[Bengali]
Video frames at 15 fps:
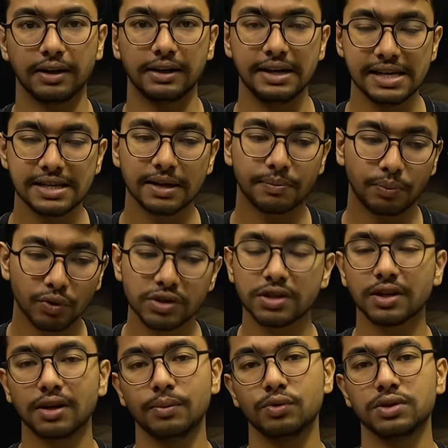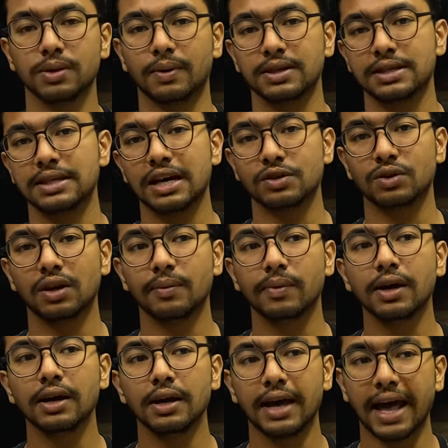নিজের পজিশনটা বুঝতে পারছি যে আসলে আমি
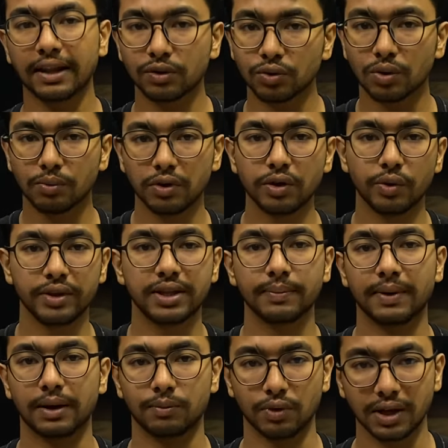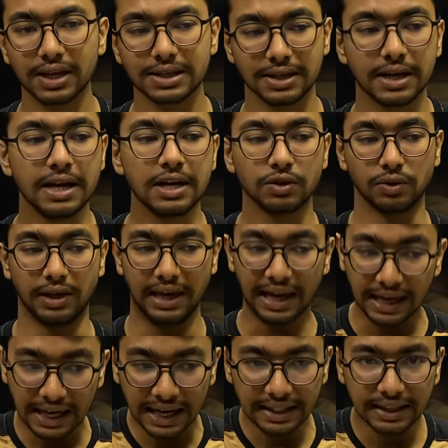এততমই হইতে পারবো ঠিক আছে সো
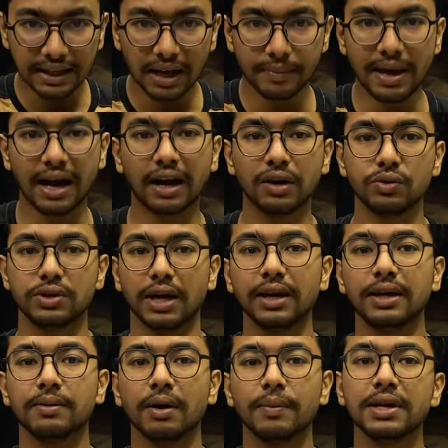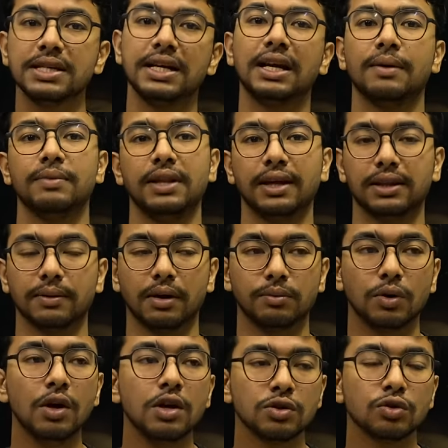এখান থেকে আমি আগানো যাই কিভাবে সেটা আমি দেখতে পারবো
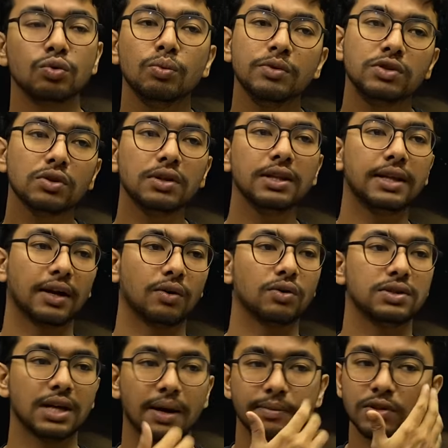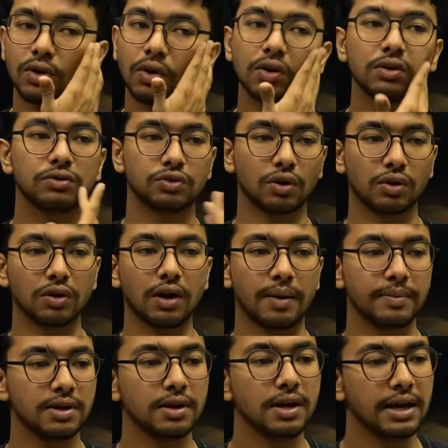সো তুমি যদি দেখো যে আমি ধরো ধরো
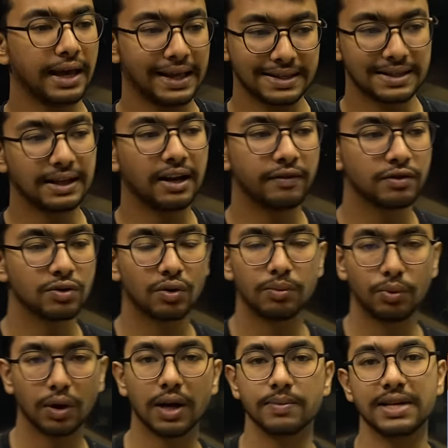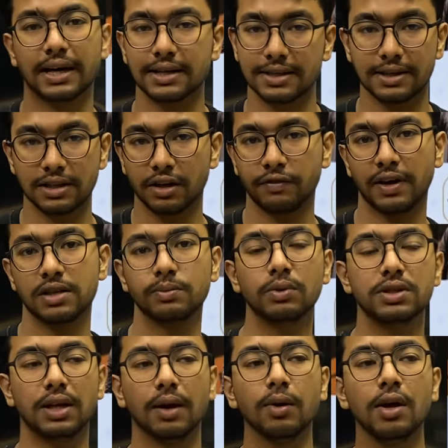আমি এসিসি লাইফে যখন বললাম যে একটা সেকশনে ফার্স্ট বই
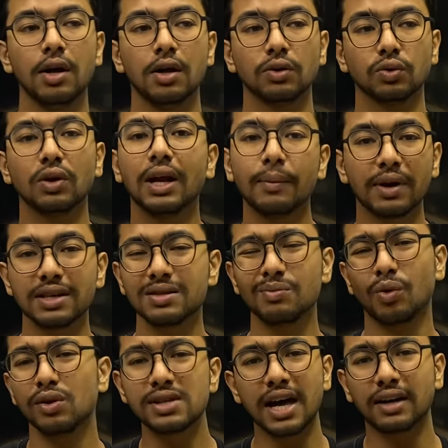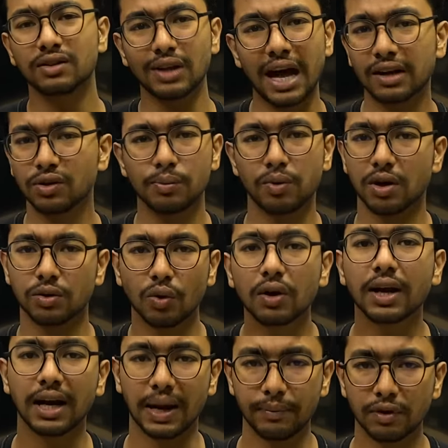ছিলাম তখন আমার কাছে মনে হচ্ছে আত্ম তো পড়ার
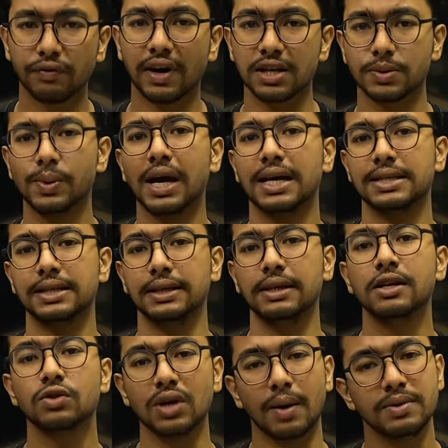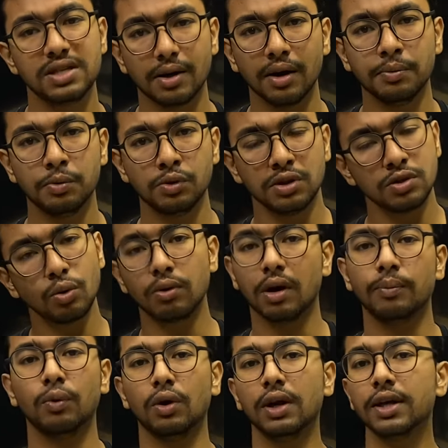দরকার নেই আমি তো ফার্স্ট বই আসি সো আমি যেভাবে পড়তেছি ওইভাবে
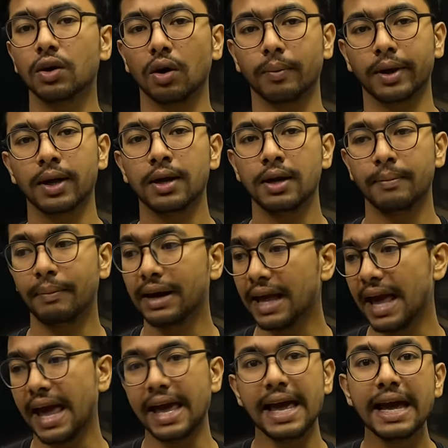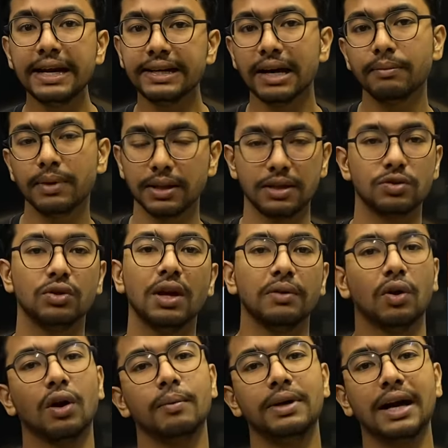পড়লেই হবে বাট এই টাইমটাতে যদি
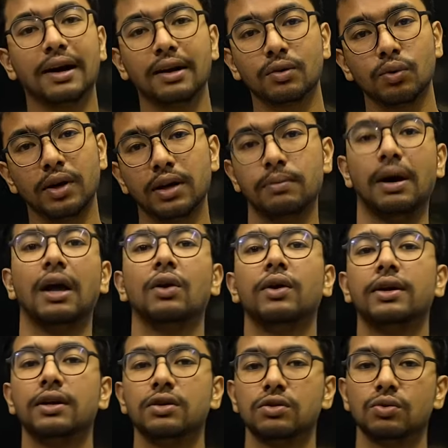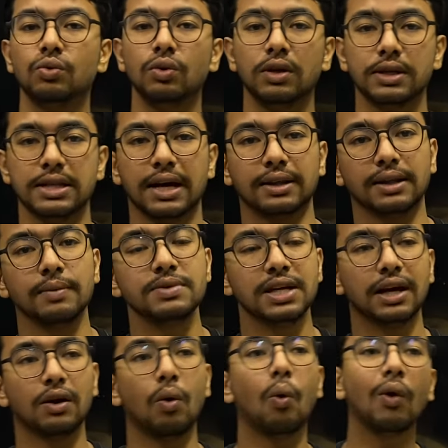ধরো আমি ঢাকার কোনো একটা ভালো একটা স্কুলে থাকতাম
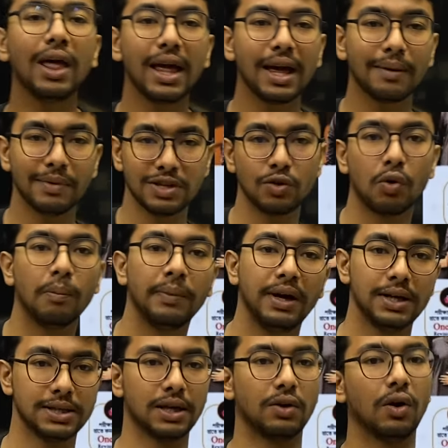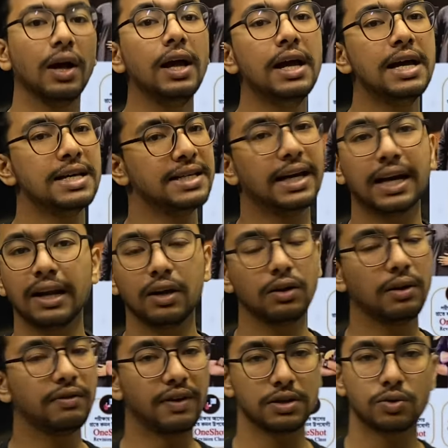যেখানে অনেক বেশি কম্পিটিশান হয় সেখানে কিন্তু
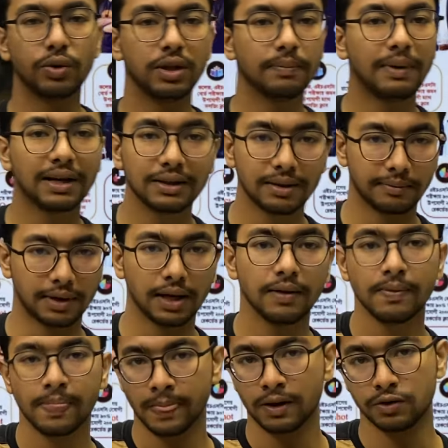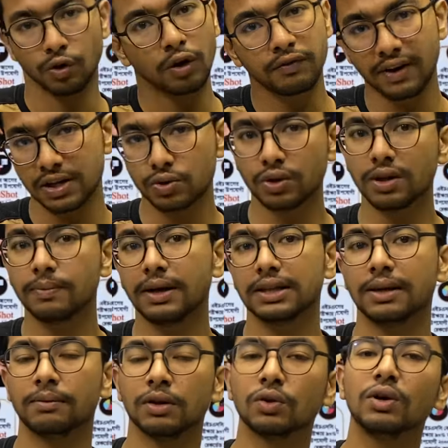আমি ফার্স্ট হইতে পারতাম না যখন ফার্স্ট হইতে পারতাম
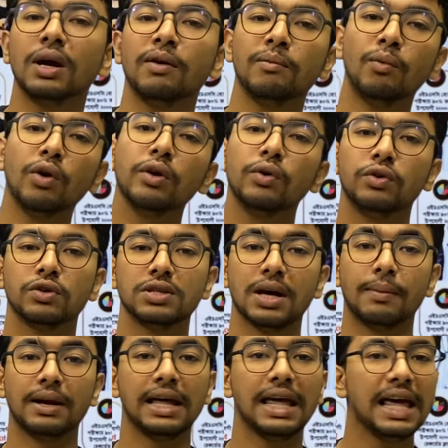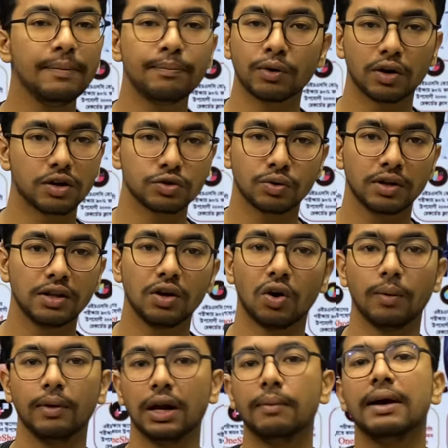না তখন আমার মনে হইতো যে আমার এই পড়াশোনা দিয়ে
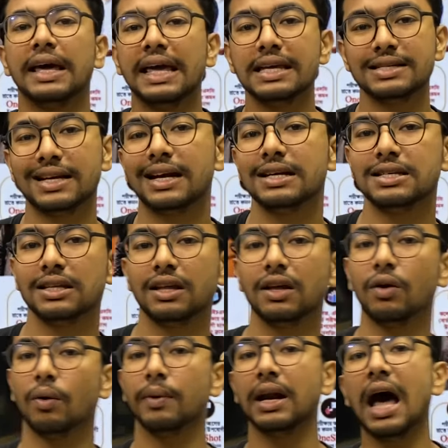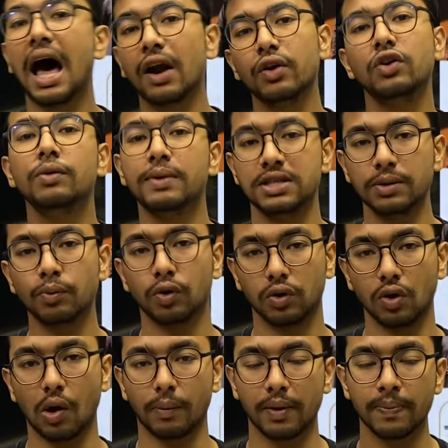হবে না বা এই স্ট্র্যাটেজি দিয়ে হবে না আরও একটু বেশি পড়তে
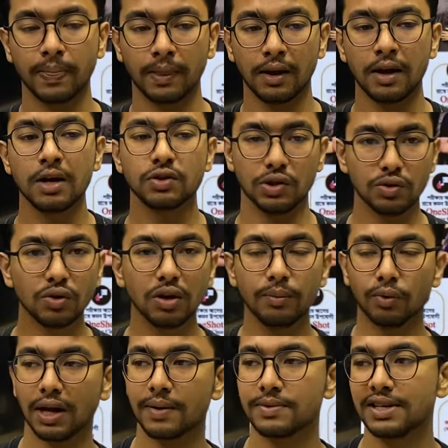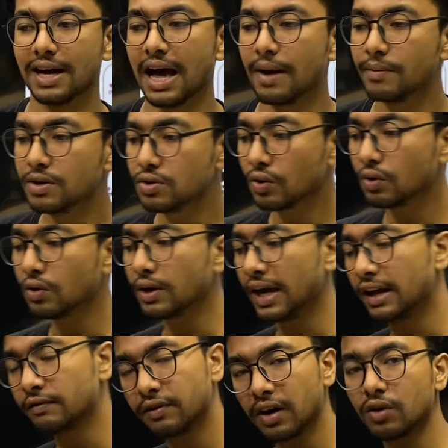হবে সেই জন্যই বললাম যে আমি যখন
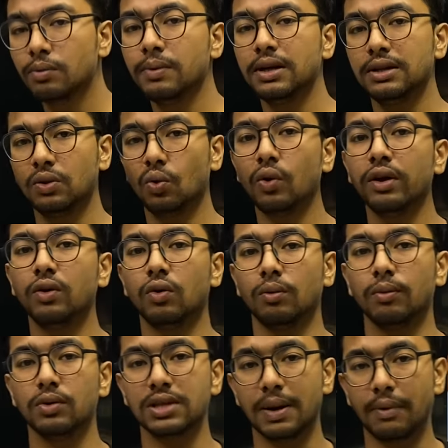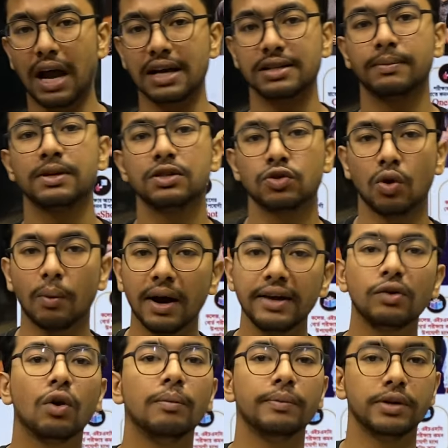এনভায়রনমেন্ট তৈরি করব যে আমার আশেপাশে সবাই
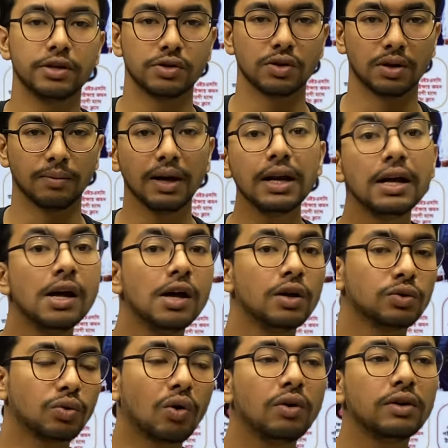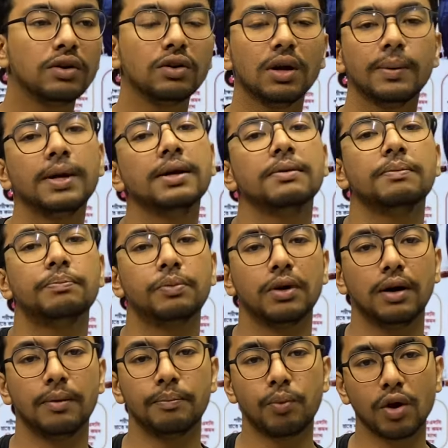কম্পিটিটর আমার তখন কিন্তু আমার
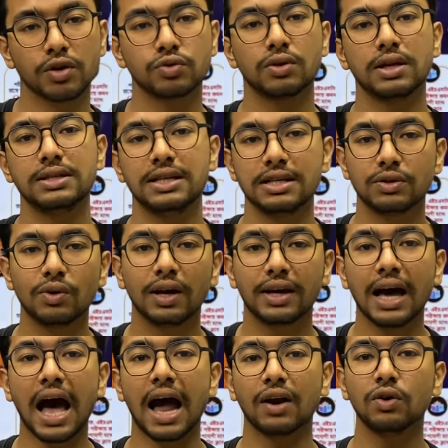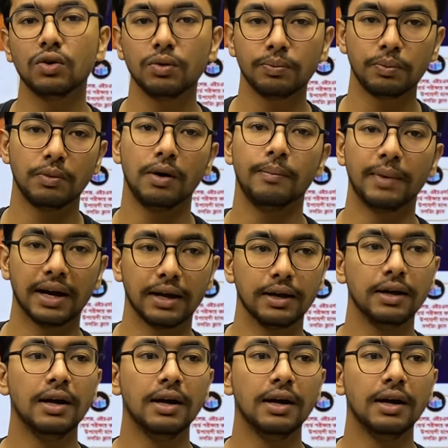পড়াশোনার জিনিসগুলোকে আরও মানে